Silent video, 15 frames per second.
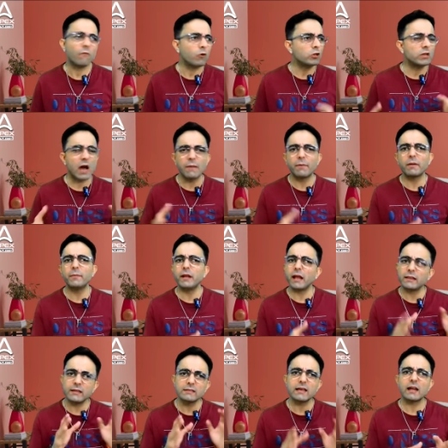वो जहाँ पर भी
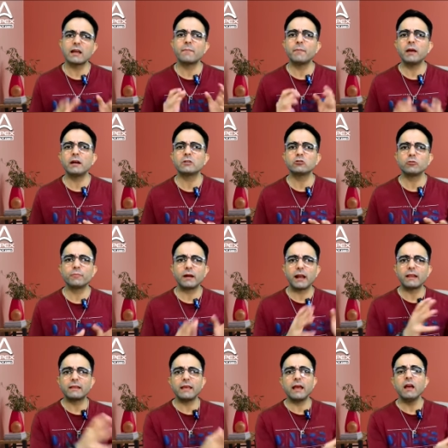रहते हैं सारे अपने खर्चों पर
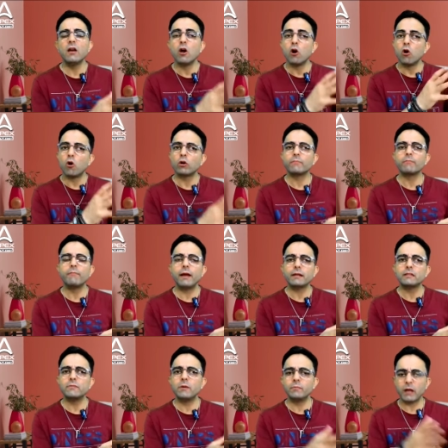रहते हैं और
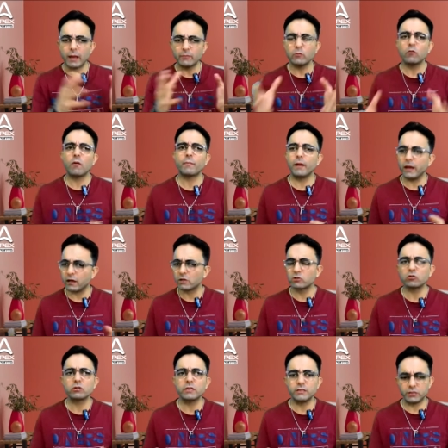मैक्सिमम टाइम तो वो अपने
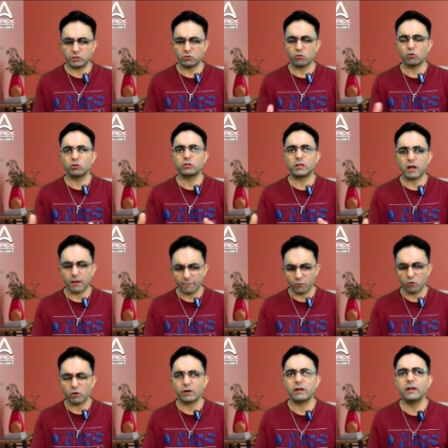खर्चों से चीज़ों को जनाब
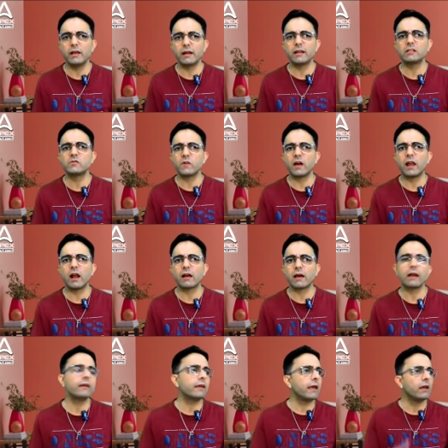वो रीअरेंज वगैरह
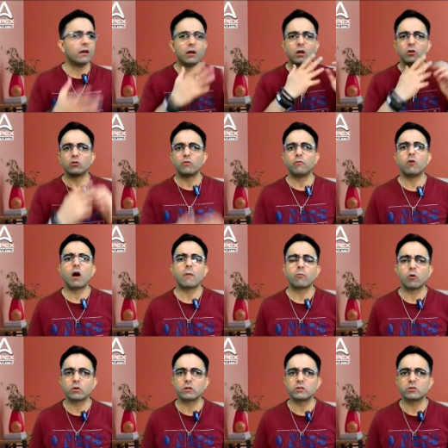करके तो वो
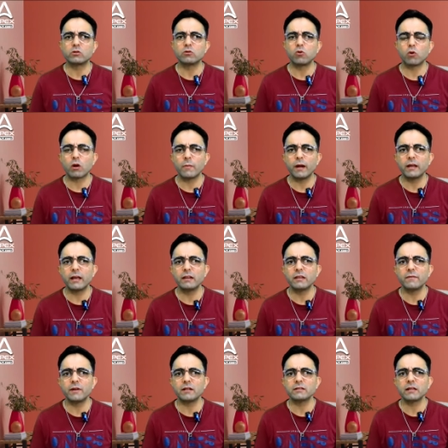आपको किस टूर्नामेंट
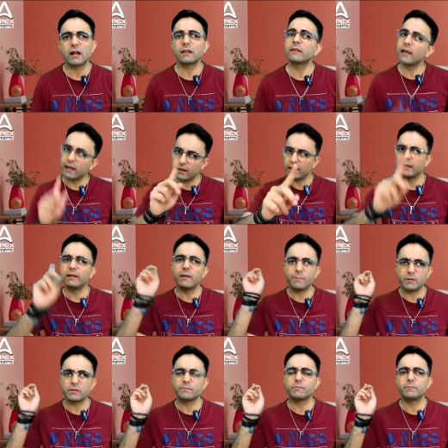खेलते हुए नजर आते हैं लेकिन ये
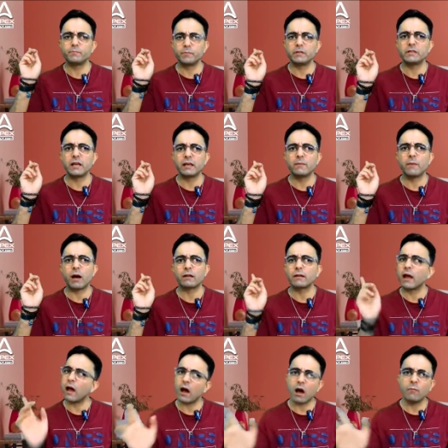पी, पीछे की
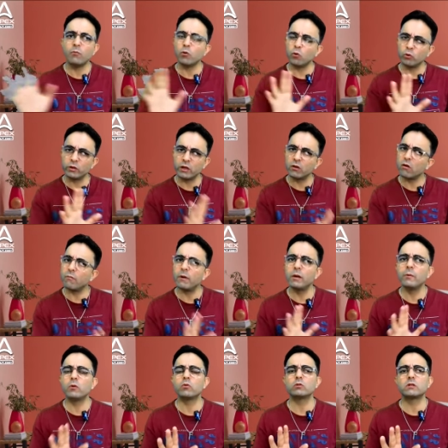बात है अब उनकी
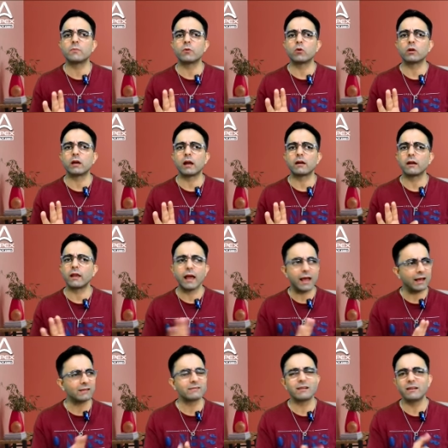गवर्नमेंट भी उनको सपोर्ट कर रही है
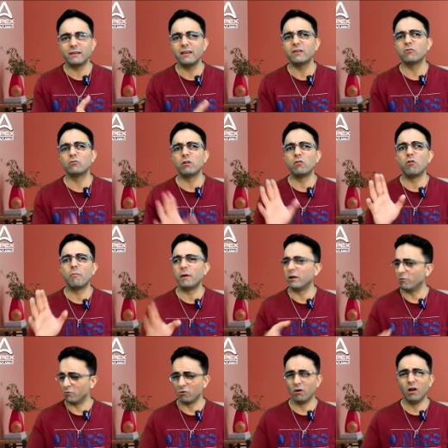ऐसा नहीं है कि उनकी गवर्नमेंट
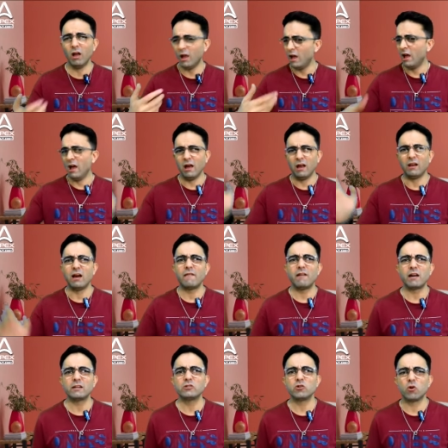ने उनको
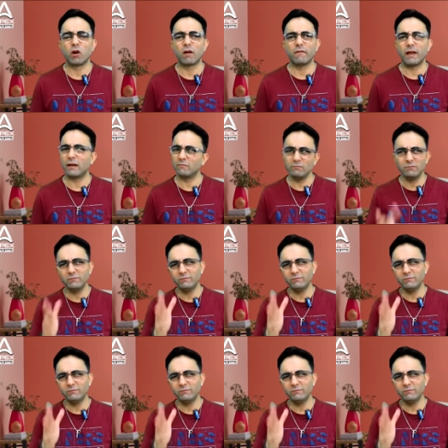लावारिस छोड़ा मैं